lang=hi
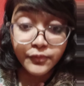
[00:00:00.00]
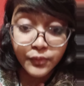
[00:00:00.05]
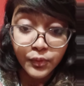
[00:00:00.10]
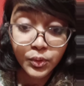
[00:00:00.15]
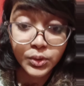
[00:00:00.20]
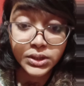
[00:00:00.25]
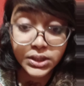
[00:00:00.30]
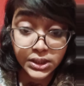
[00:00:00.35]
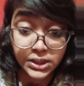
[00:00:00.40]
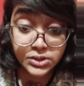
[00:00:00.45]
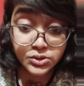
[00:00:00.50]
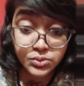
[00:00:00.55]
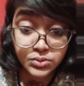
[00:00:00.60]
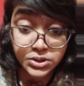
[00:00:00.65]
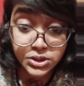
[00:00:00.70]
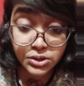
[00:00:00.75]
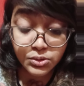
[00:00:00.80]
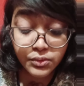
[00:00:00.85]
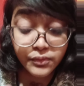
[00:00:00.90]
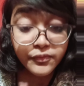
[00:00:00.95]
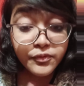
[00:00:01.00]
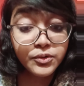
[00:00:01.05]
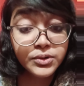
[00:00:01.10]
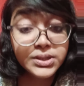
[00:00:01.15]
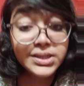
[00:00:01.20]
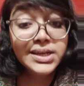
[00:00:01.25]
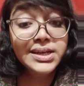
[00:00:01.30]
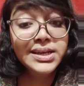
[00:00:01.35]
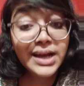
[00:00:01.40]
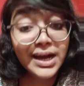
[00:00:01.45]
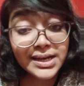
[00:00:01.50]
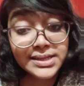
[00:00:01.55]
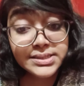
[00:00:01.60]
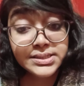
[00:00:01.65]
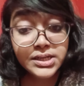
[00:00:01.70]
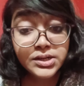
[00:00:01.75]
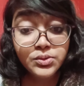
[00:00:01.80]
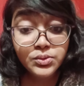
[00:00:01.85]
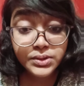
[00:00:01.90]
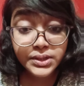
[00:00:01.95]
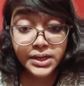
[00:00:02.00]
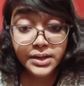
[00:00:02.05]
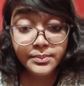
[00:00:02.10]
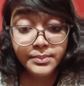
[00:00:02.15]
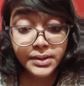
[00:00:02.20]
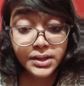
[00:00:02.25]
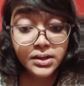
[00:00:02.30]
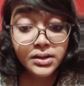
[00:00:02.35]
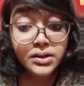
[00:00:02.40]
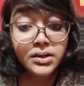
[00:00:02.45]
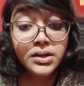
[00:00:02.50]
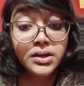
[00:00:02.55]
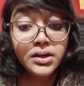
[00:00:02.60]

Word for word: फोर्थ ईयर सोच रहे हो फोर्थ ईयर लास्ट ईयर होता है आपका